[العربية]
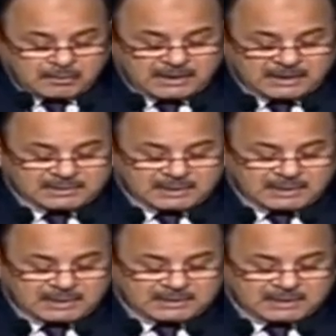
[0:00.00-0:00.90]

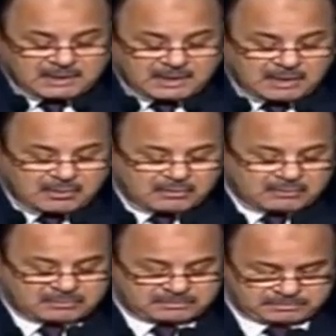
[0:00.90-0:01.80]
ولقد أراد
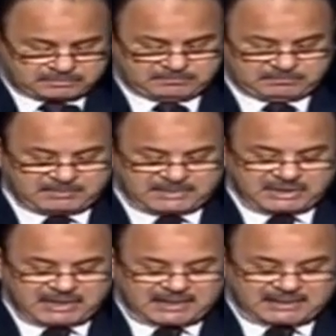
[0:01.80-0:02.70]
الله
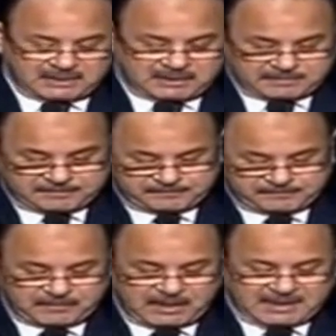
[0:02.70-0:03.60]
بمشيئته
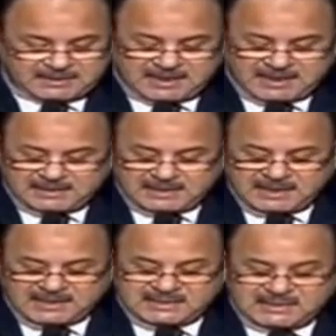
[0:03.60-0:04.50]
أن
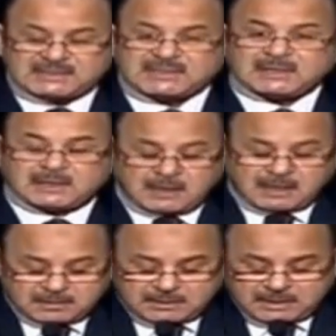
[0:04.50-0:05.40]
تأتي هذه
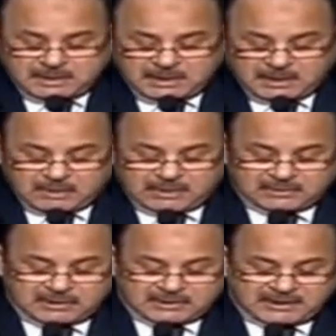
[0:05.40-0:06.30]
الذكرى
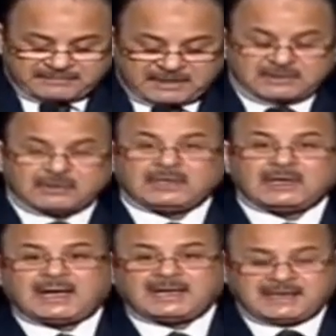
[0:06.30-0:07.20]
وقد ارتفعت
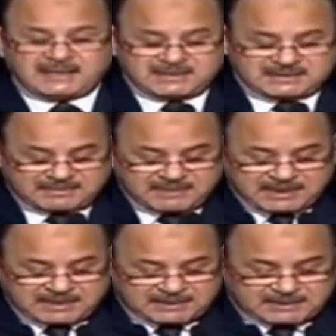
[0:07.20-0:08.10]
إلى عنان
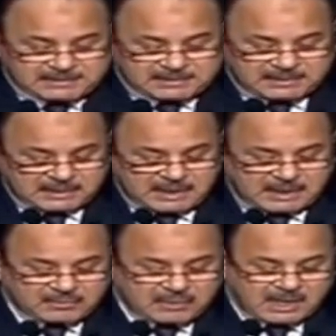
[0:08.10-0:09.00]
السماء
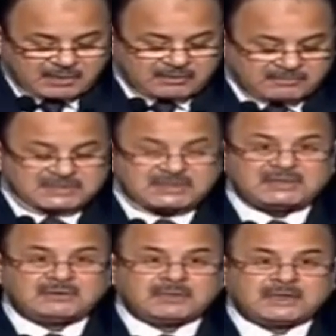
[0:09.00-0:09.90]
أرواح
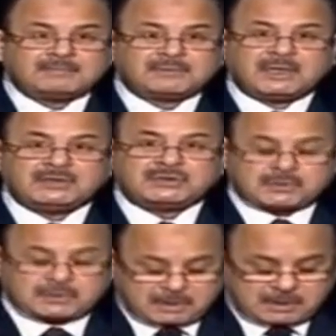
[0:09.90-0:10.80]
المزيد من أبطال
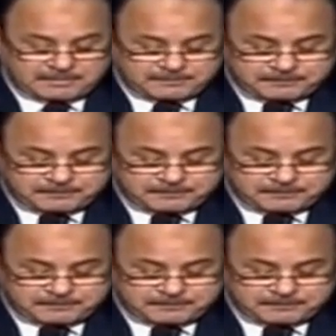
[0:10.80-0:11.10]
الشرطة